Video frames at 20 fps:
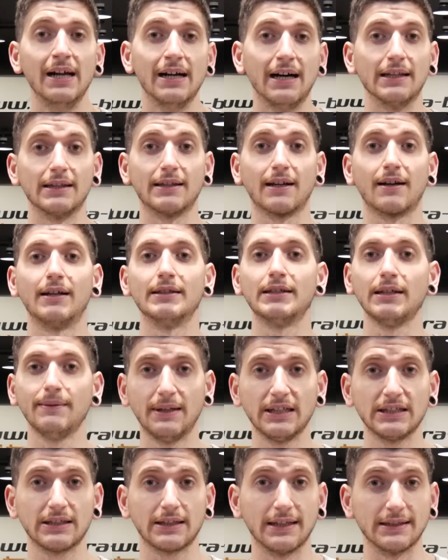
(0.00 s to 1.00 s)

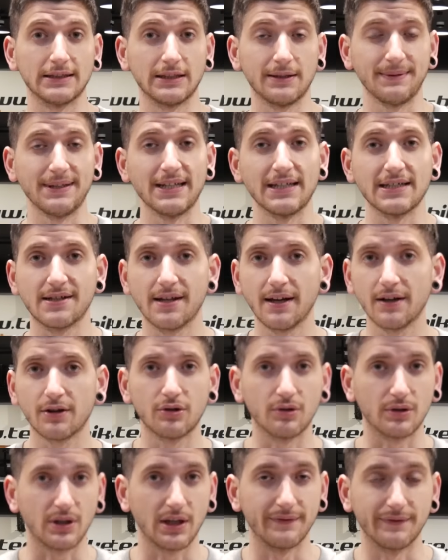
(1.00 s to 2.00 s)
Alternativas que si bien es
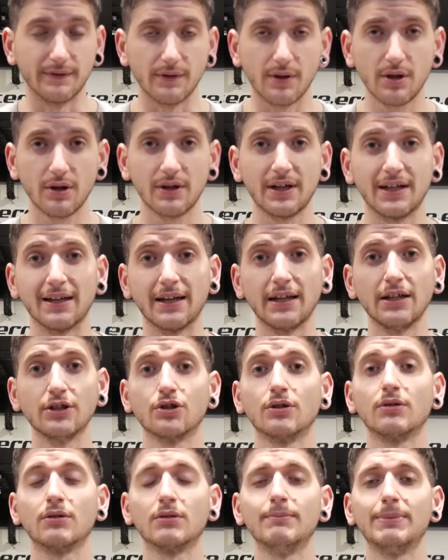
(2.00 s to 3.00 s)
cierto que funcionan y
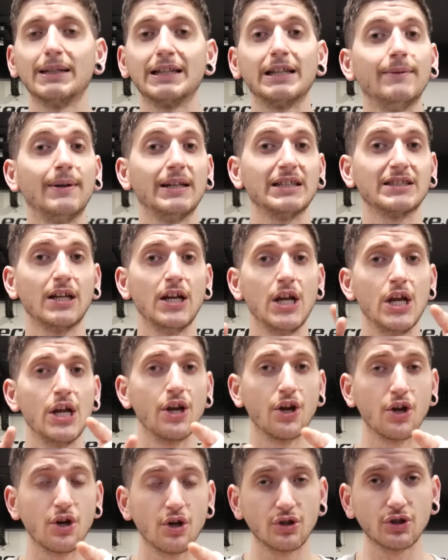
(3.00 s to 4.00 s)
son compatibles,
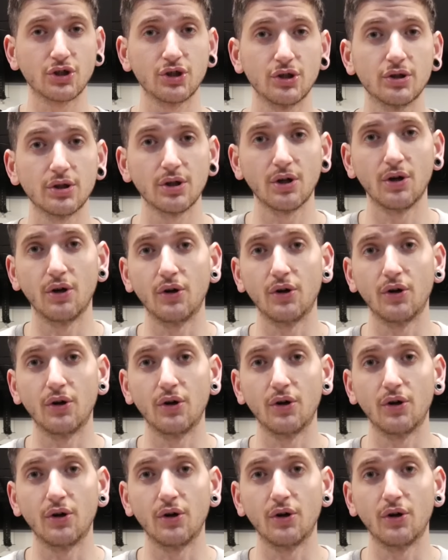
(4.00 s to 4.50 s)
no son